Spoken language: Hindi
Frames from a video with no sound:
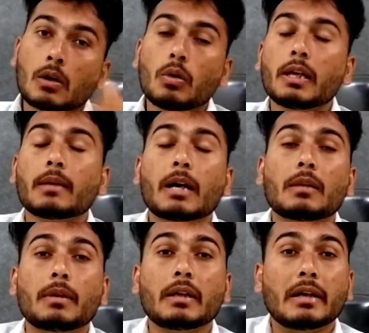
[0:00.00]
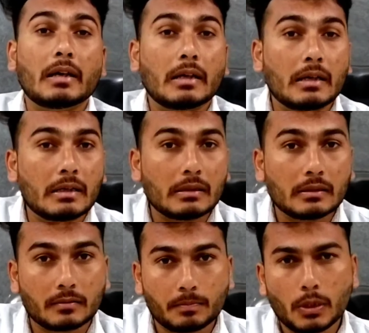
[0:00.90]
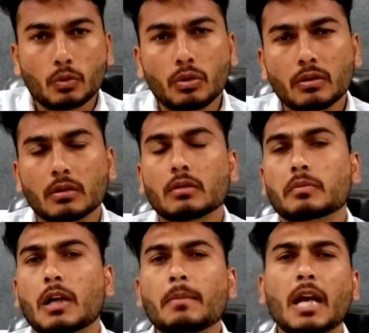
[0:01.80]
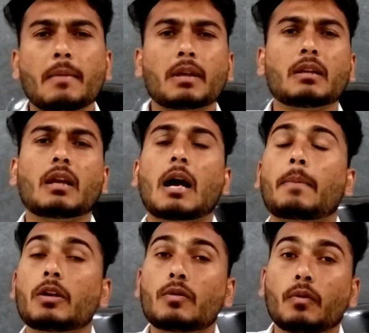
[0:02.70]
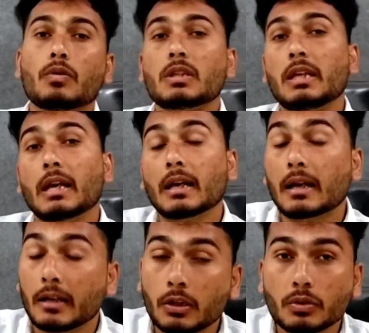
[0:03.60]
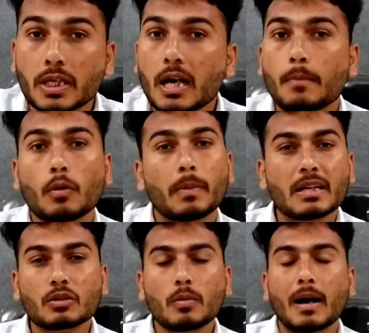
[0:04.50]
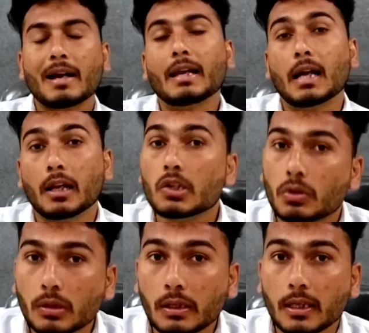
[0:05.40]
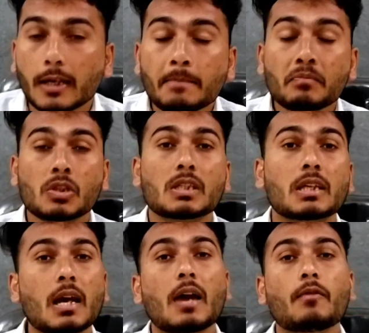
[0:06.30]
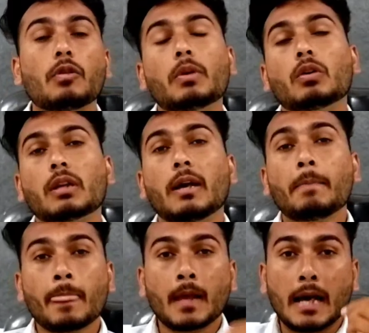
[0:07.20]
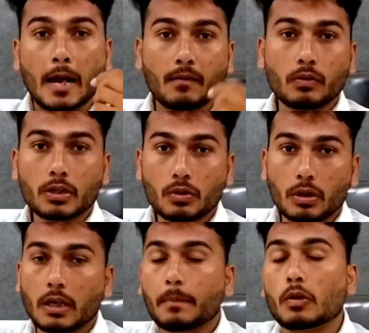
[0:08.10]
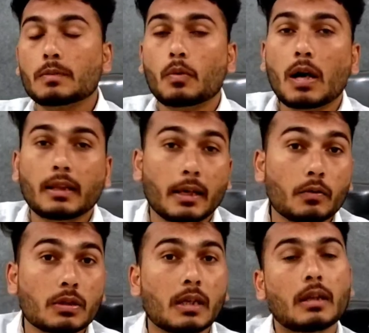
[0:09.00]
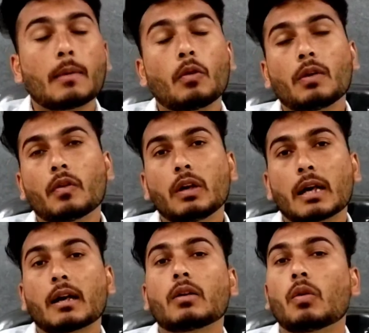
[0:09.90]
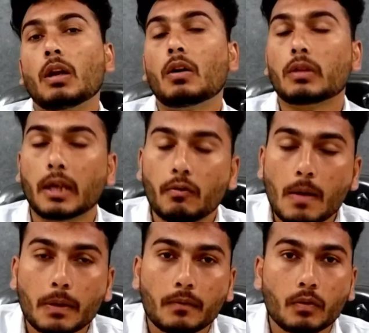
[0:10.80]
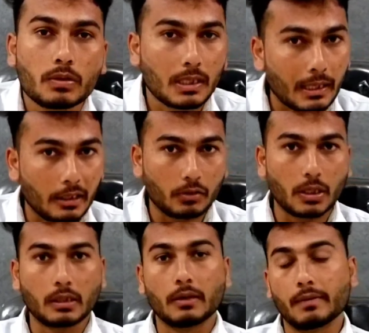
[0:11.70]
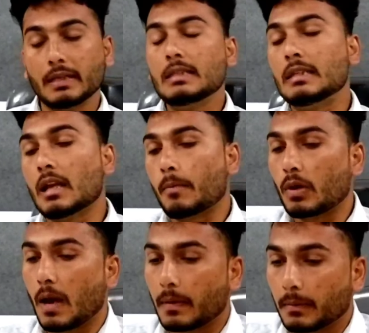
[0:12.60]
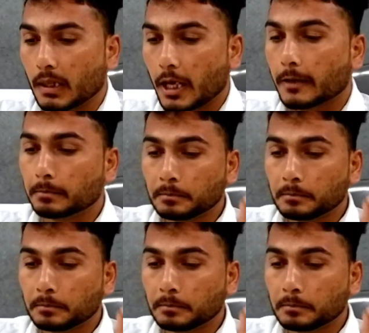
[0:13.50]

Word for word: खोलने के बाद में आ, बिल्कुल कम टाइम के अंदर आपके जो फ़ोन से ये है कनेक्ट हो जाएगा आपको बर्ड्स को बाहर निकालने की ज़रूरत नहीं है जैसा कि आईफोन में होता है आईफोन के जो एयरपोर्ट्स प्रो आते हैं उसके अंदर आप ओनली फोन ढक्कन खोलना होता है वो आपके फ़ोन से कनेक्ट हो जाते हैं वही सीन आपको यहाँ पर मिलता है